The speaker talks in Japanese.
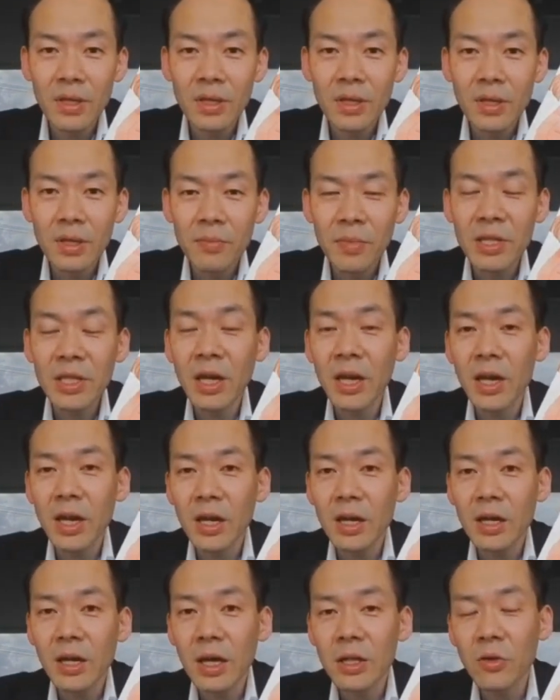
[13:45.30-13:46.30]
ま
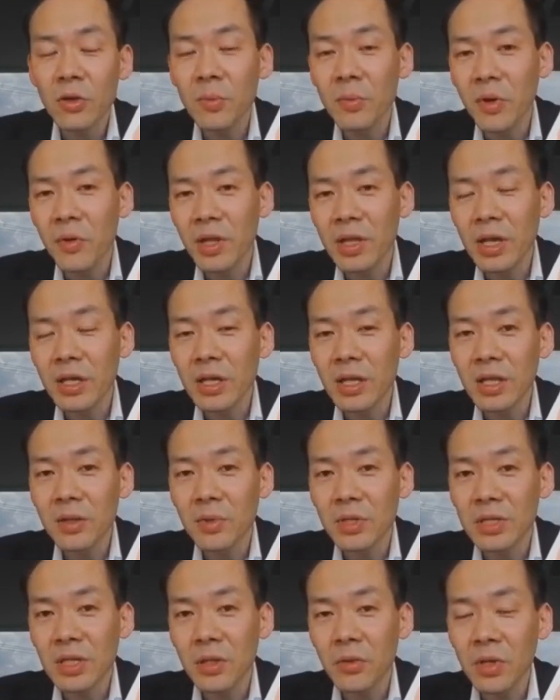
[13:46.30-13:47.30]
た今話題になって
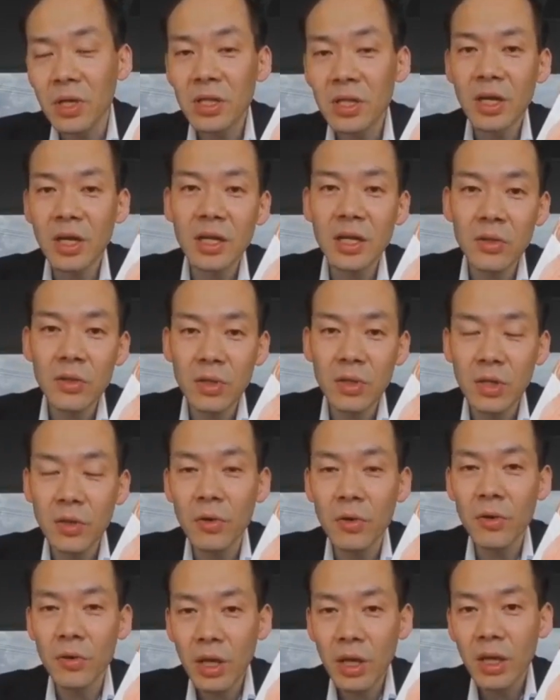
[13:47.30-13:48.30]
ますけどインターネットでいろ
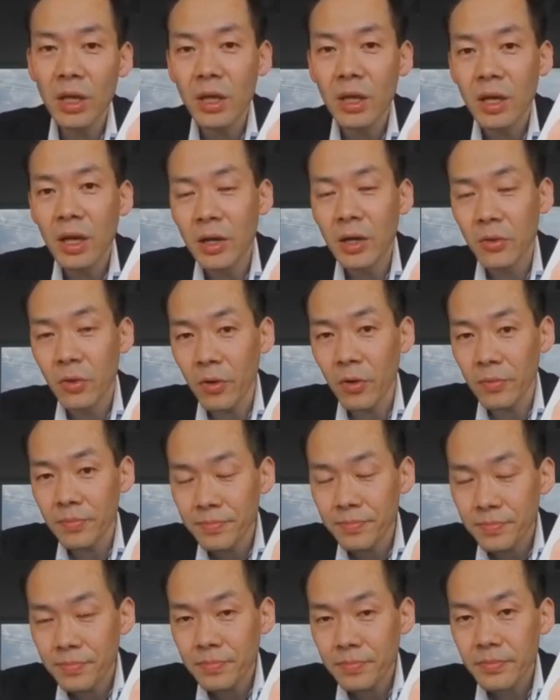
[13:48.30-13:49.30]
いろね
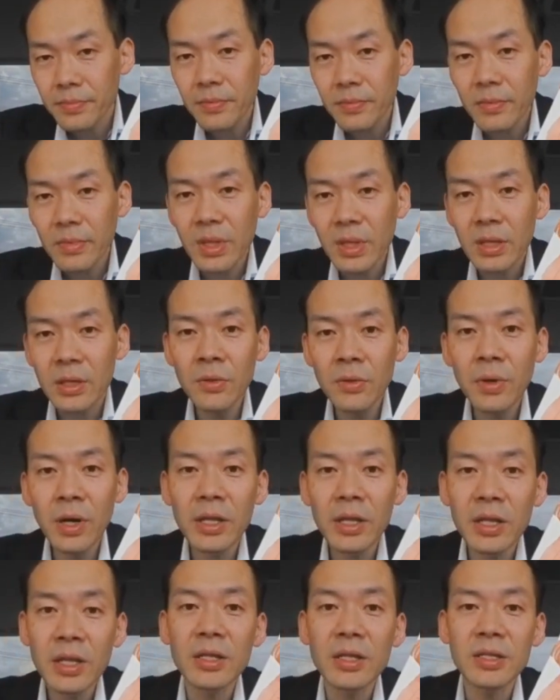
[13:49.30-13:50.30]
言われ
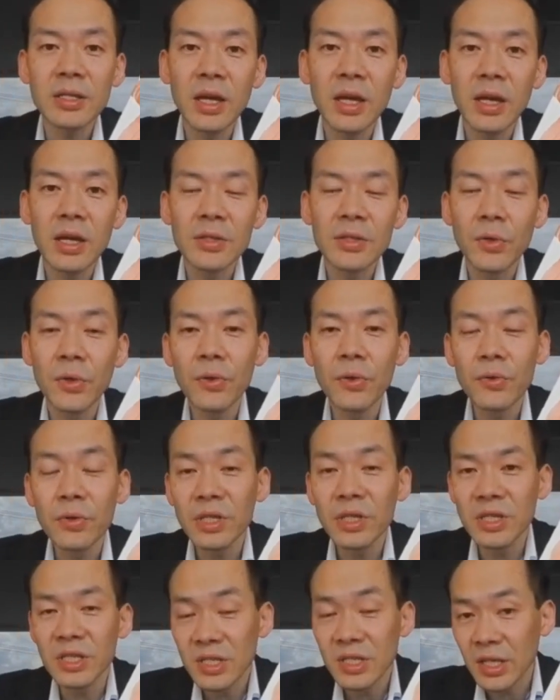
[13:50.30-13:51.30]
てですねそれを苦に
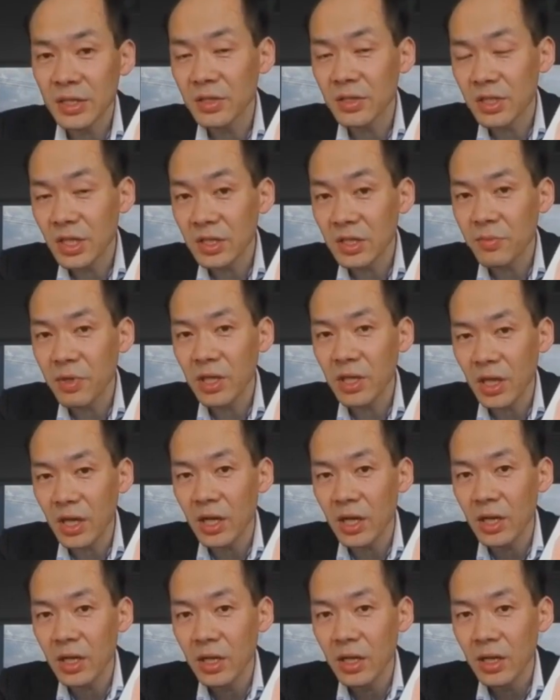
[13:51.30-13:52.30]
自殺してしまったり、
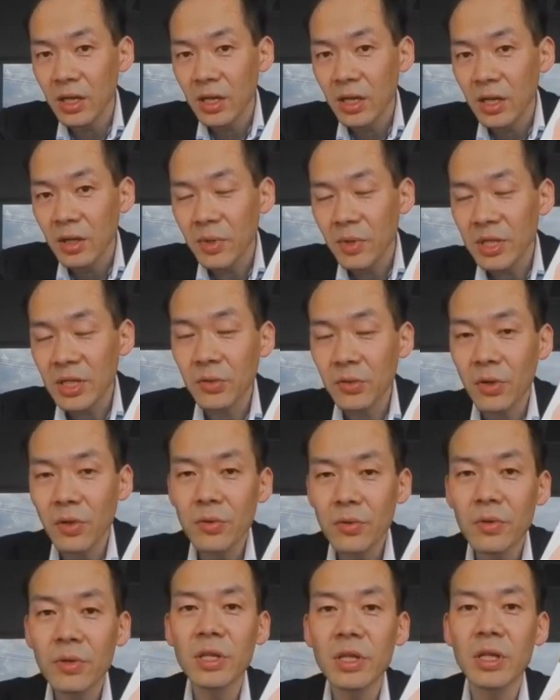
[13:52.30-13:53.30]
またそれを
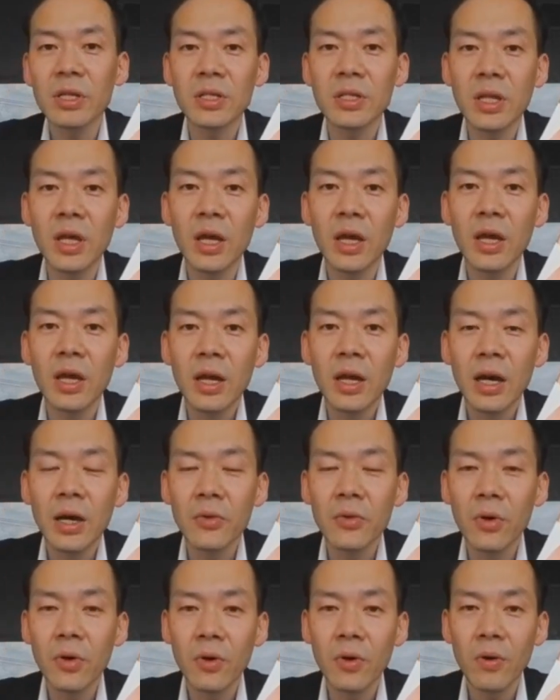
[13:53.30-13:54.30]
苦にですね落
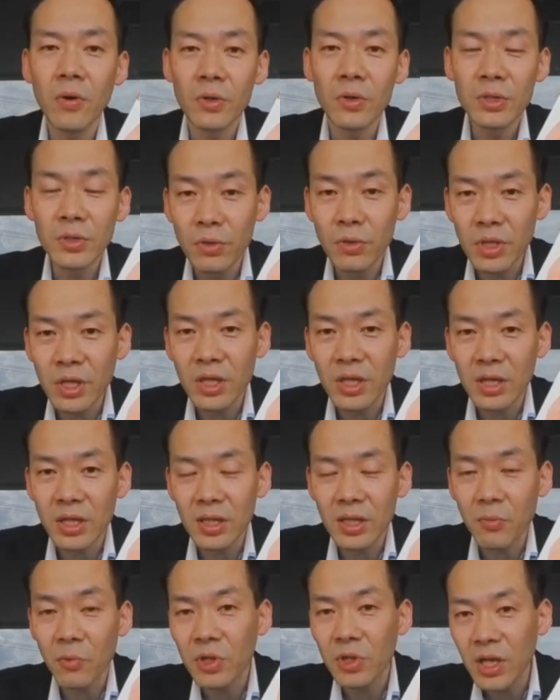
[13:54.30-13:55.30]
ち込んでったりっ
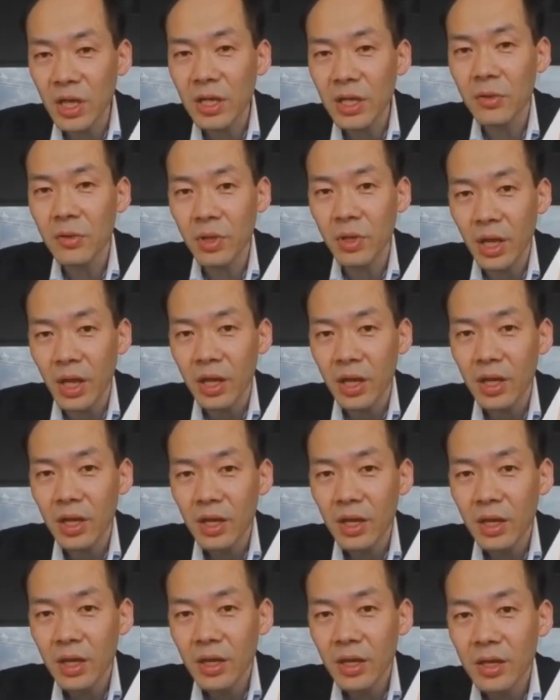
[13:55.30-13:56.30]
てもったいないので、
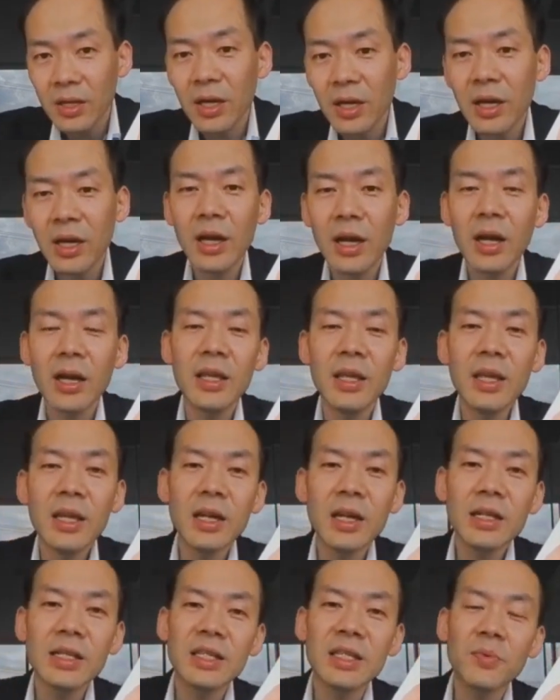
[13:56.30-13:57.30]
だからいか
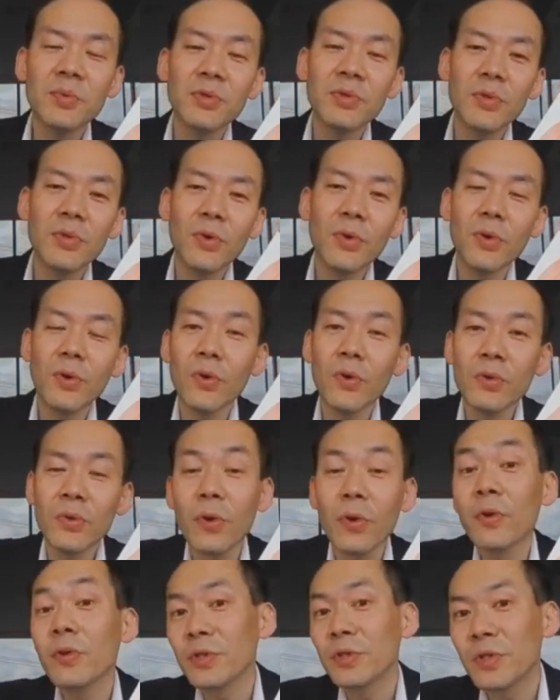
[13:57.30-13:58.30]
に自分の脳を
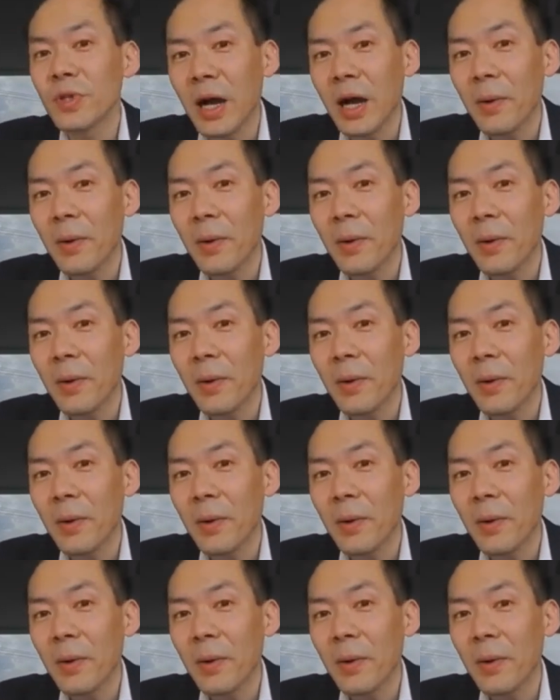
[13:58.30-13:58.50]
コントロールするか、